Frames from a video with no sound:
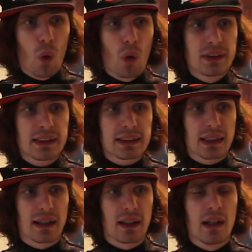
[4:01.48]
und
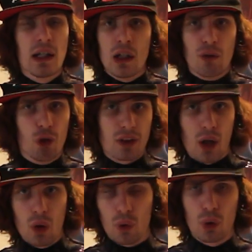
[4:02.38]
äh, wird
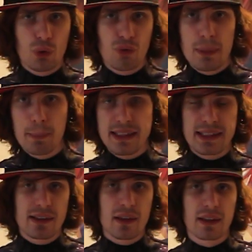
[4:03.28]
auch irgendwie ein
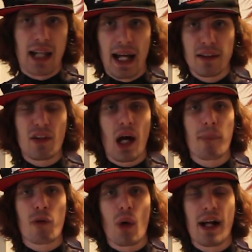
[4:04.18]
bisschen äh,
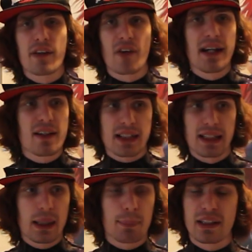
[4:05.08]
gehandhabt, so als sei das
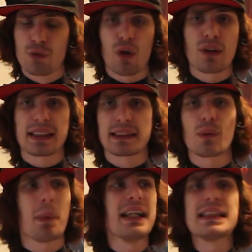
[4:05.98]
angeblich eine
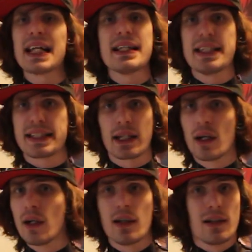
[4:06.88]
Fortsetzung, aber ist er nicht.
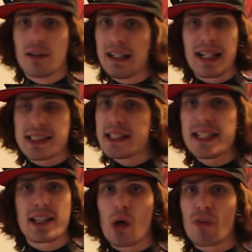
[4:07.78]
Lasst
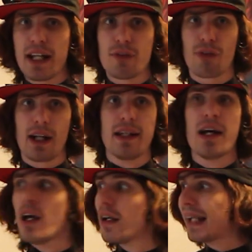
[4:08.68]
nicht drauf einfallen.
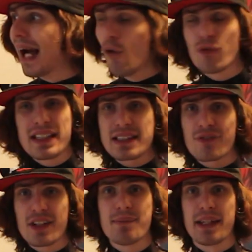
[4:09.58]
Kauft
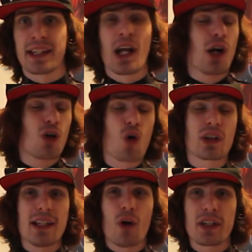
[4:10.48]
diesen Film nicht.
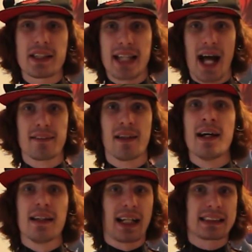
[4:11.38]
Guckt den euch nicht an.
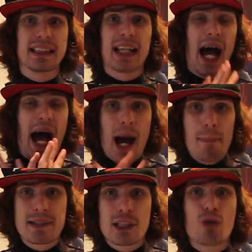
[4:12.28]
Das ist
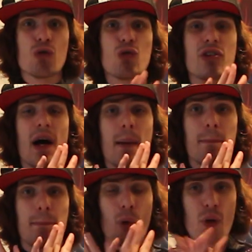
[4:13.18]
absolut
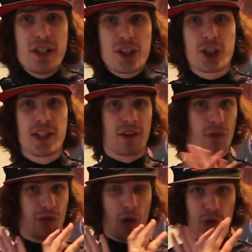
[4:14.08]
Bullshit.
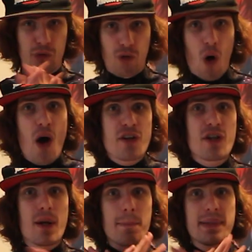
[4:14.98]
Von
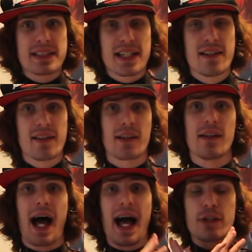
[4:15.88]
vorne bis
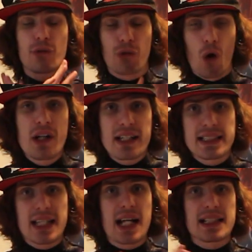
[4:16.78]
hinten. Ein
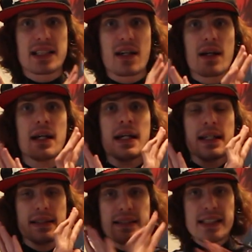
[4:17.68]
Volldesaster.
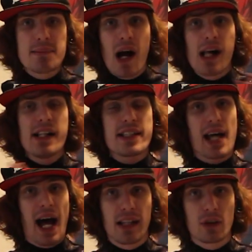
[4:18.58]

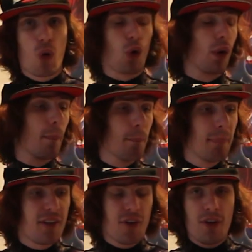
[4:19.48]
Niemals angucken.
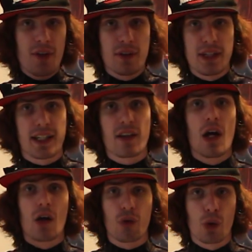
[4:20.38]
Bitte nicht.
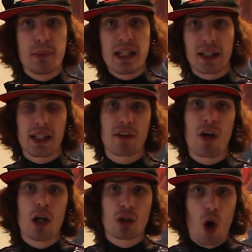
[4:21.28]
Von mir kriegt
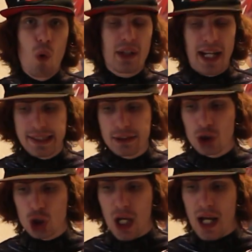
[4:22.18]

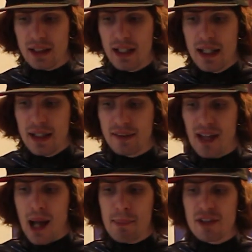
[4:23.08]
Cocaine Shark
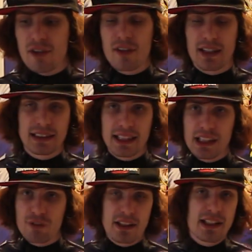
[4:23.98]
damit
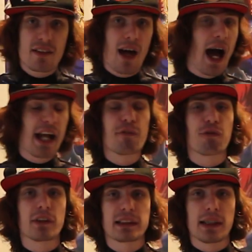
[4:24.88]
tatsächlich verdiente 1
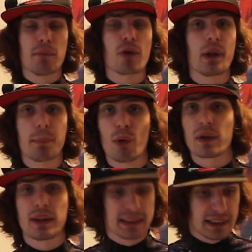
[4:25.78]
von 10 möglichen
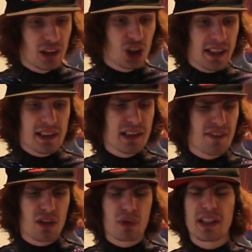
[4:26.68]
Punkten. Das ist die schlechteste
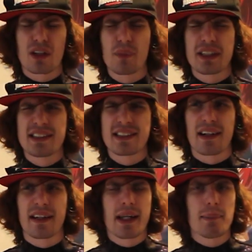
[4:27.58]
Wertung, die ich, glaube ich, dieses Jahr
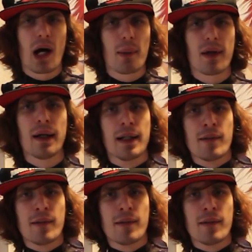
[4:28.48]
gegeben habe.